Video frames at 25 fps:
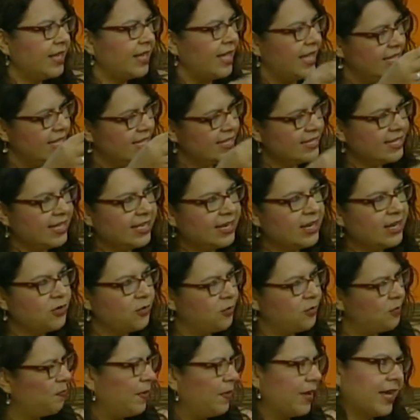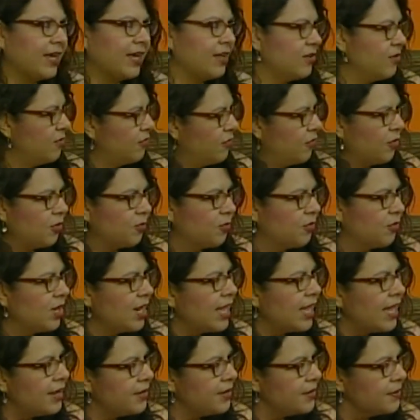ahí llenan un pequeño
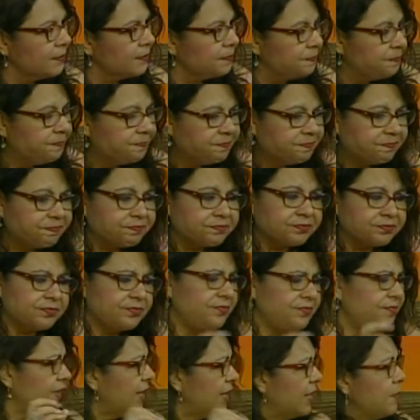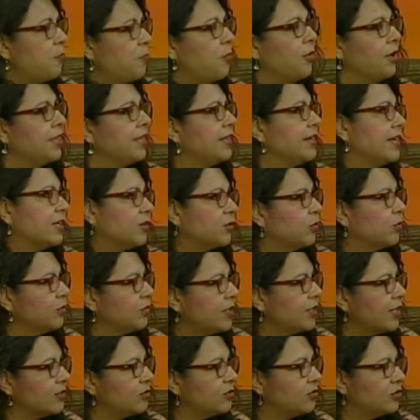formulario y pueden
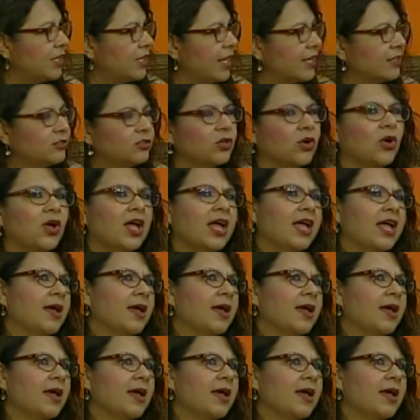adjuntar su texto.